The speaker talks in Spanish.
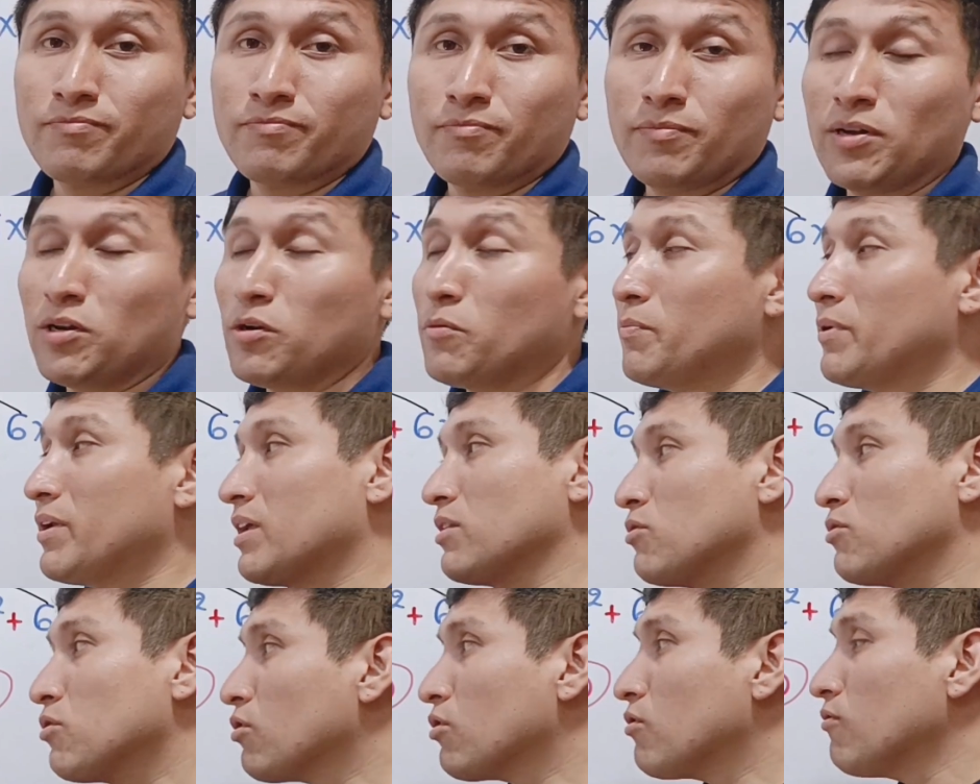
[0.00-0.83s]
Pero
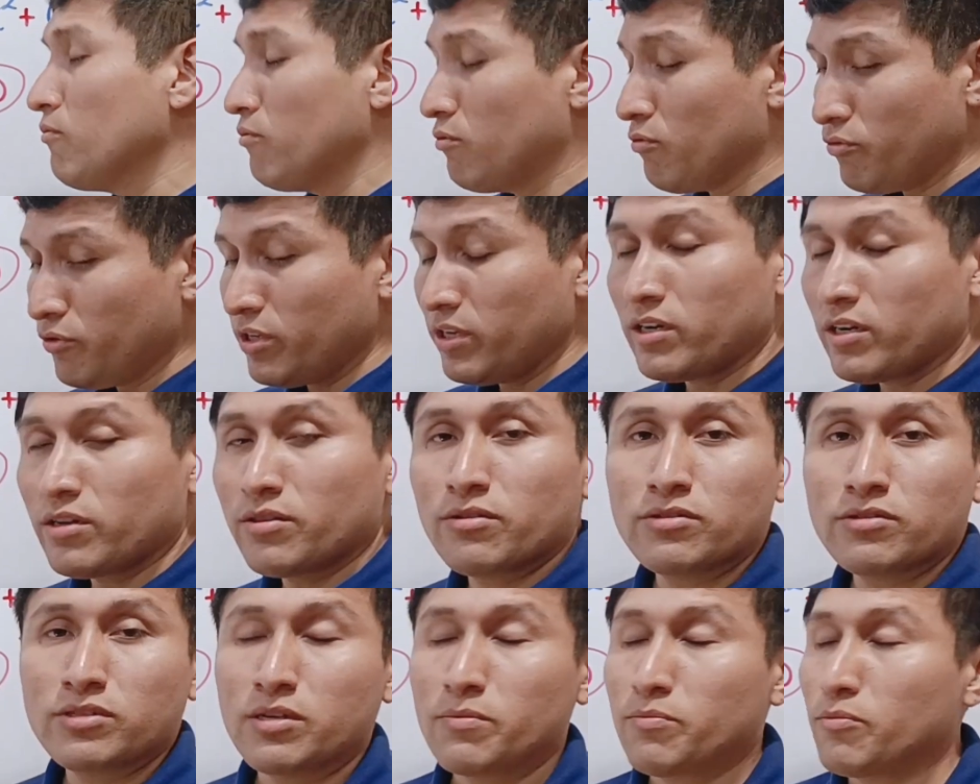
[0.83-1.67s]
para no
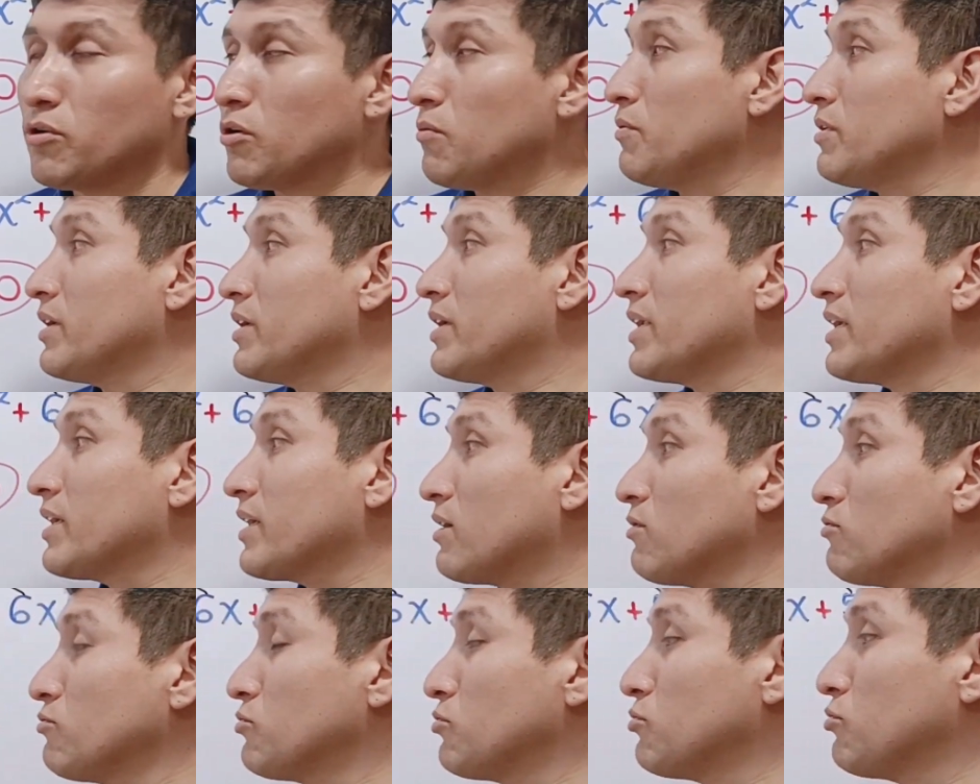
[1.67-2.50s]
confundirnos, te puedo explicar
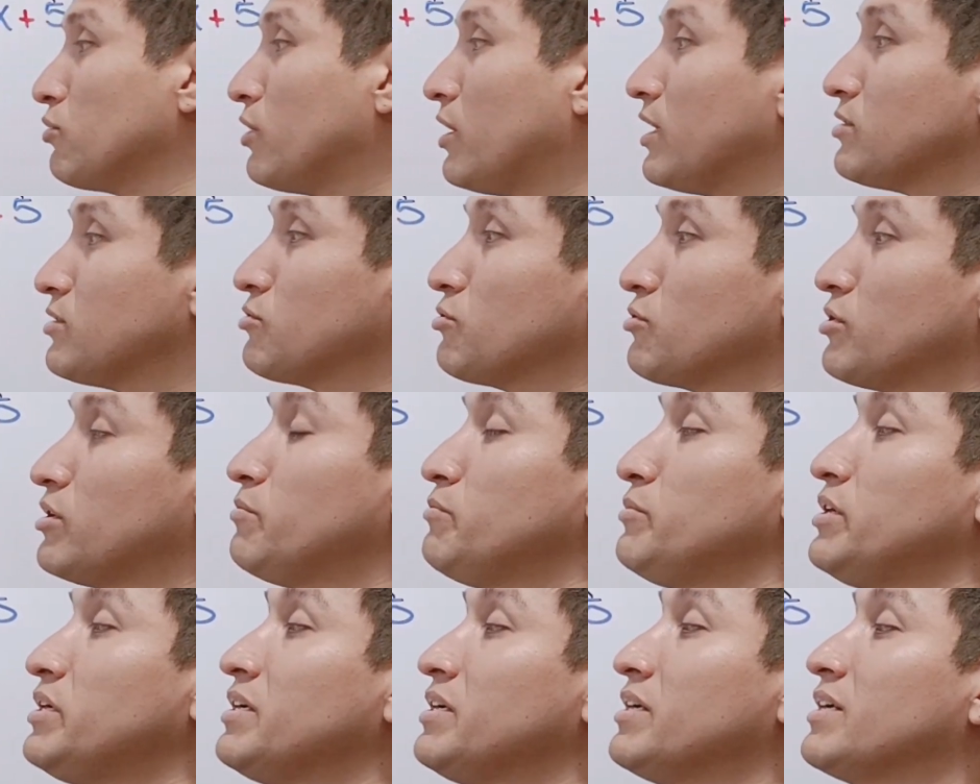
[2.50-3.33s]
acá un trucazo
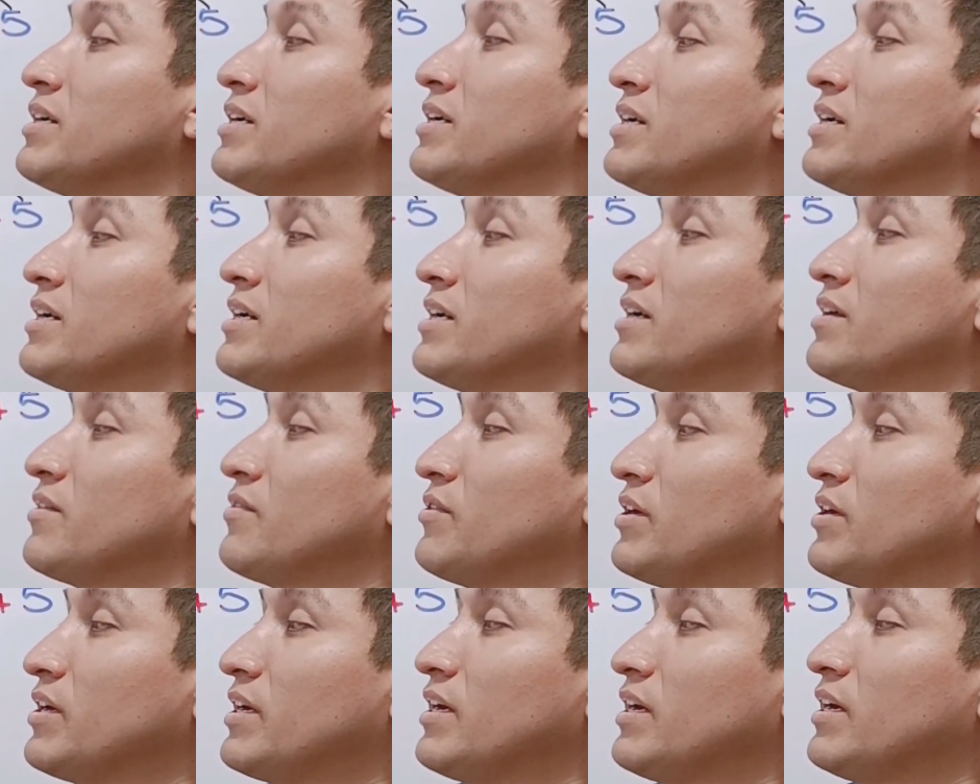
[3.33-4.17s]
también
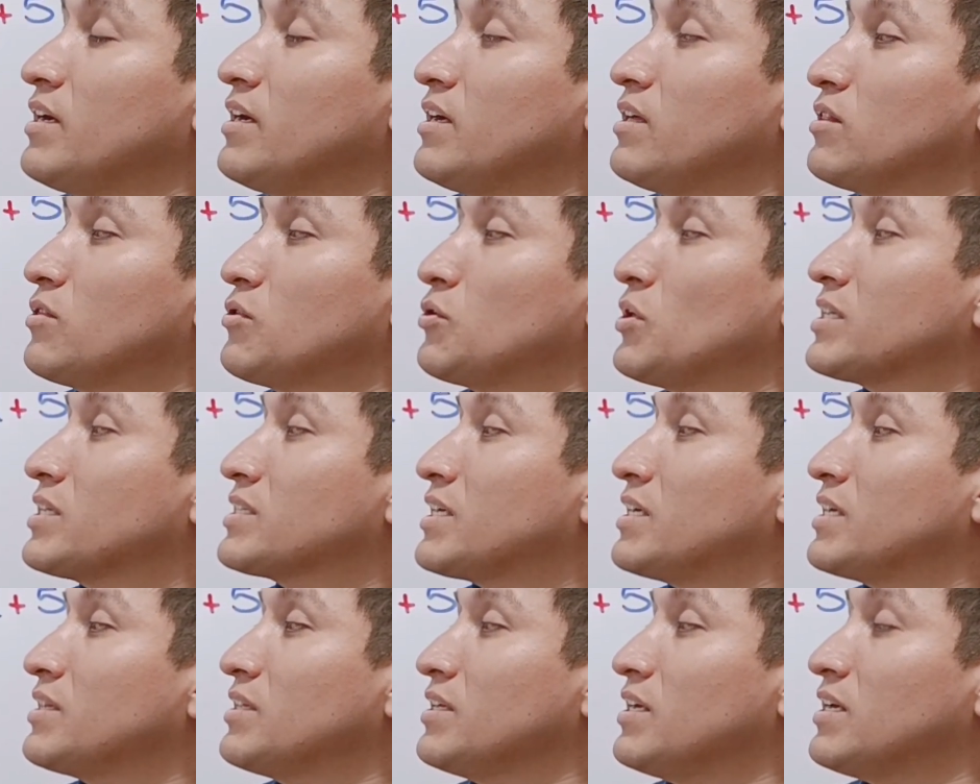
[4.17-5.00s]
de que todas
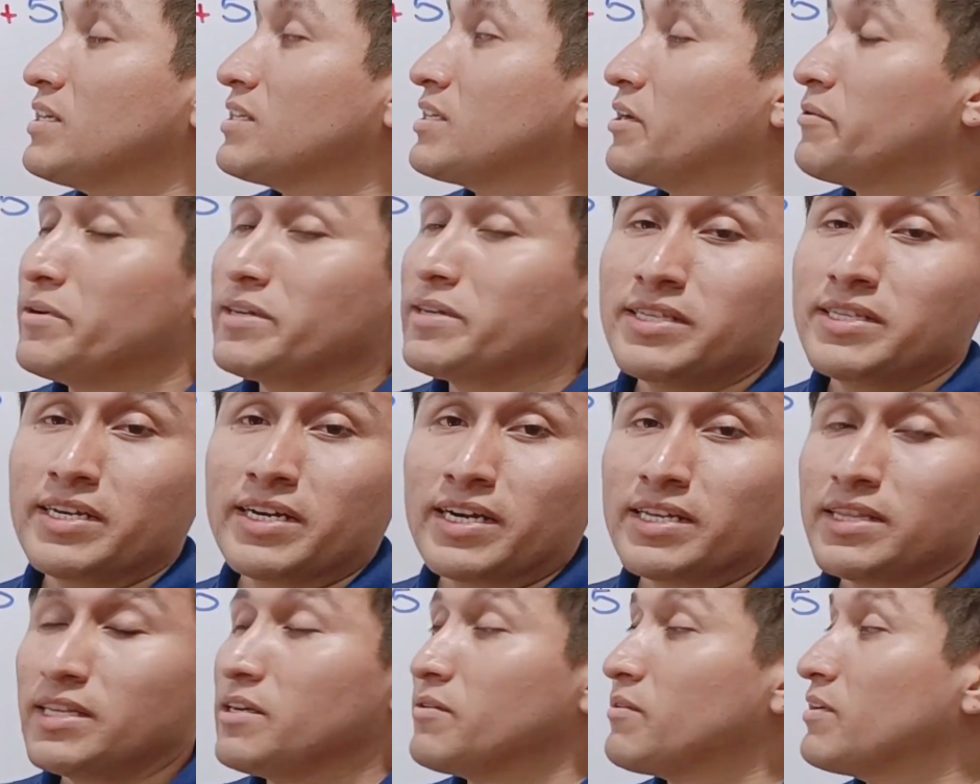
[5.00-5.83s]
las cantidades que ves
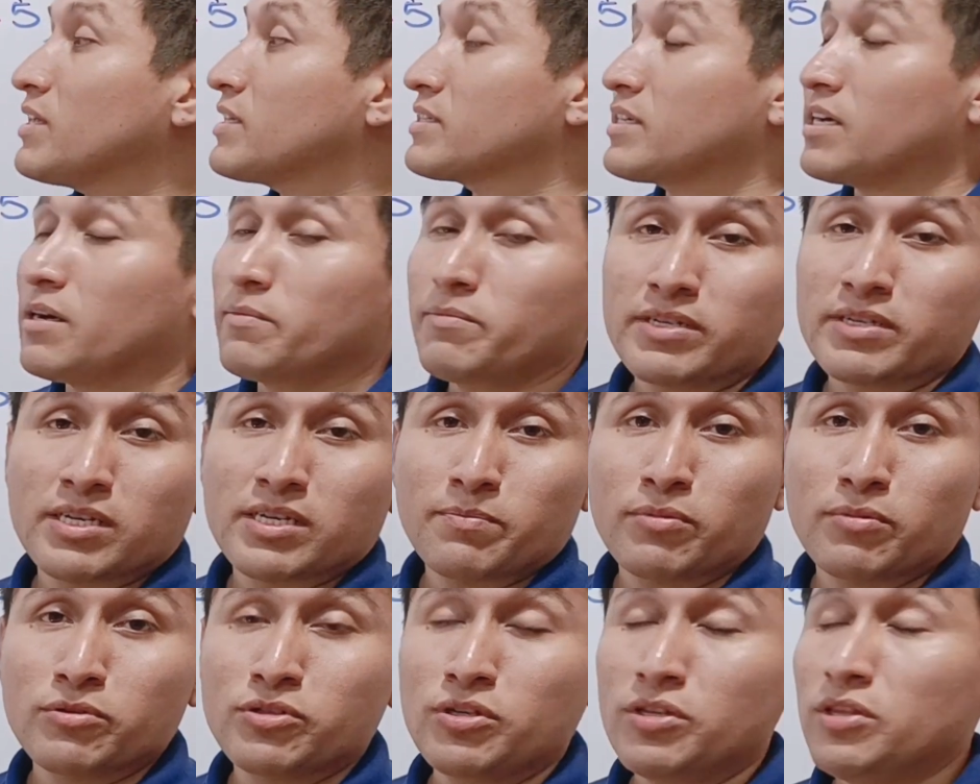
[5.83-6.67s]
negativas las cambias
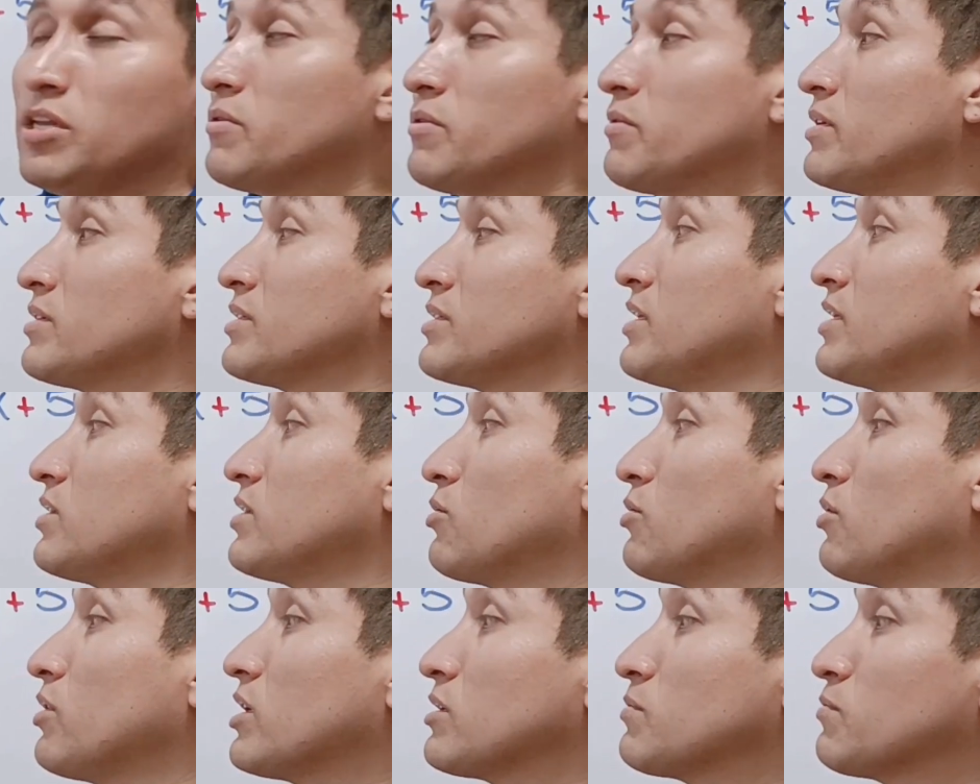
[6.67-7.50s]
a positivas y
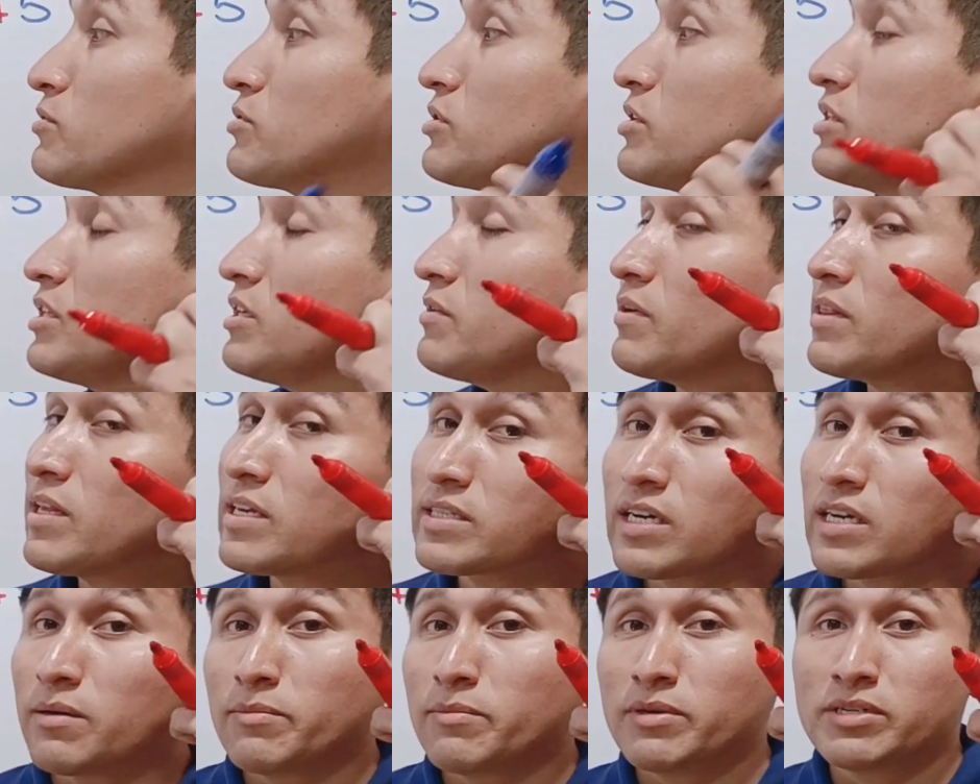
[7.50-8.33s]
todas las positivas
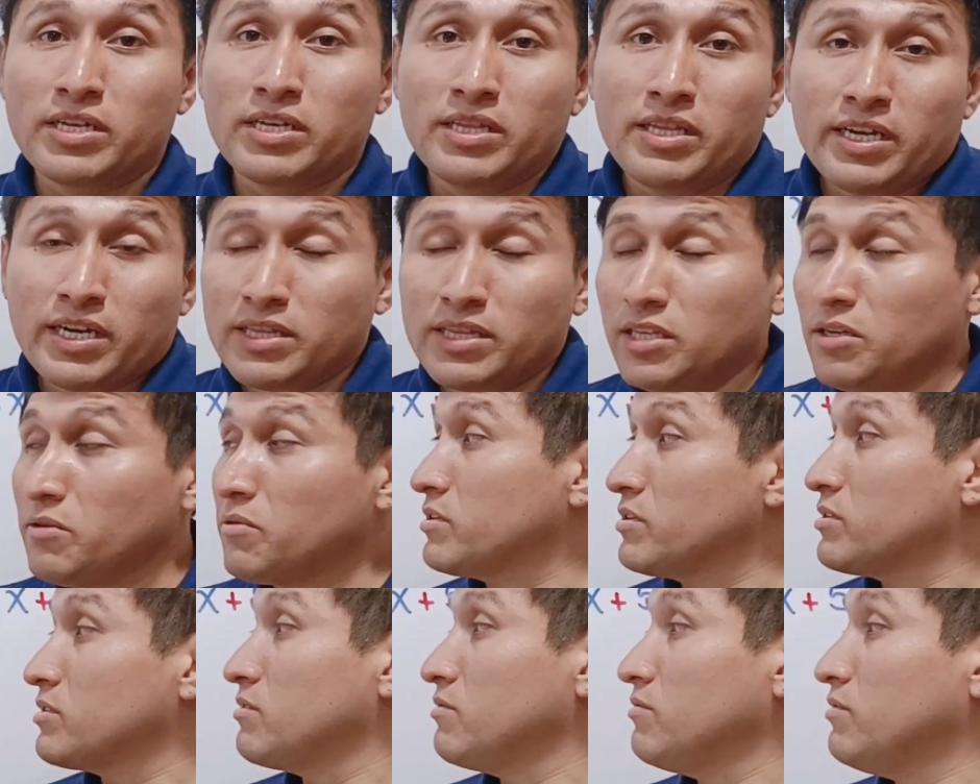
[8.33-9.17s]
las cambias a
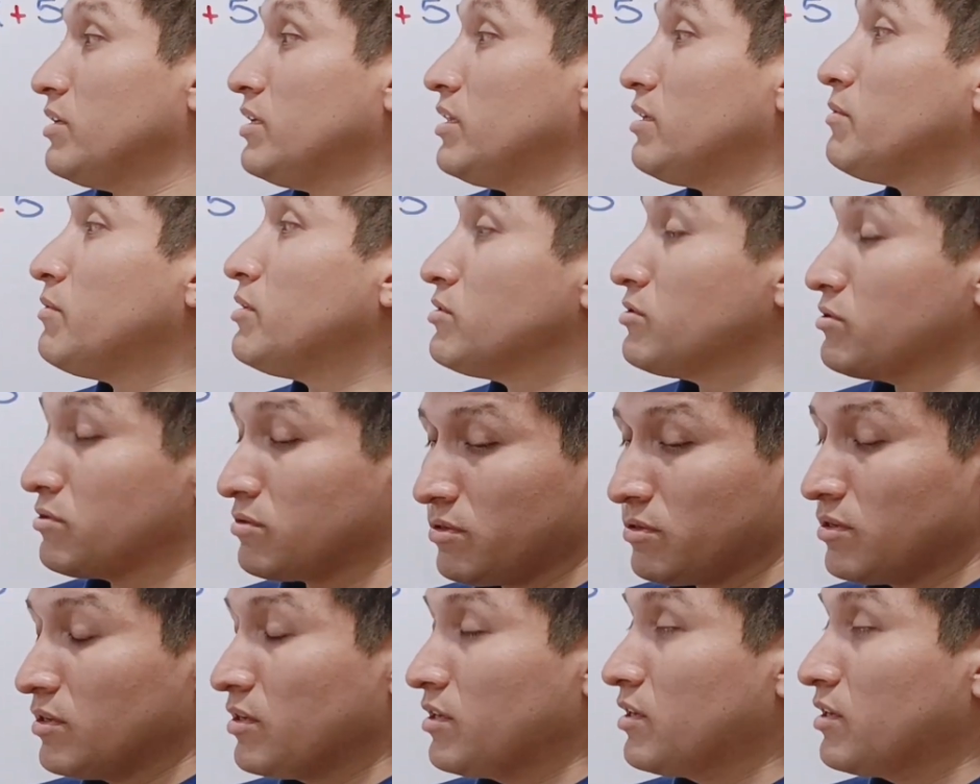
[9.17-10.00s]
negativas, nada
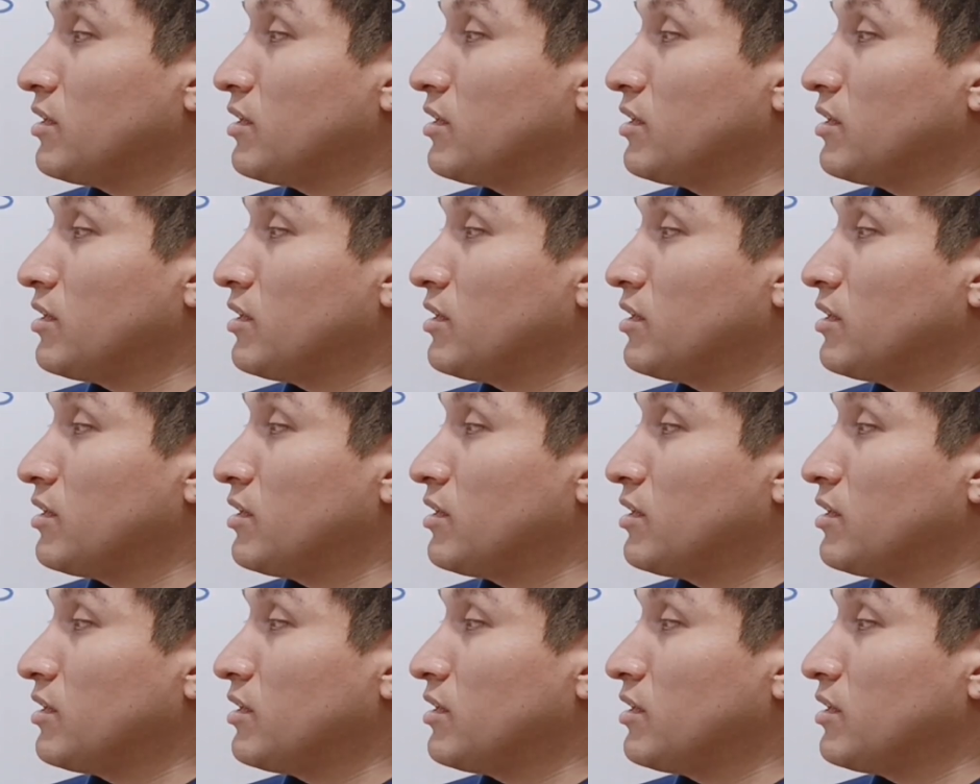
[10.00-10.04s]
más.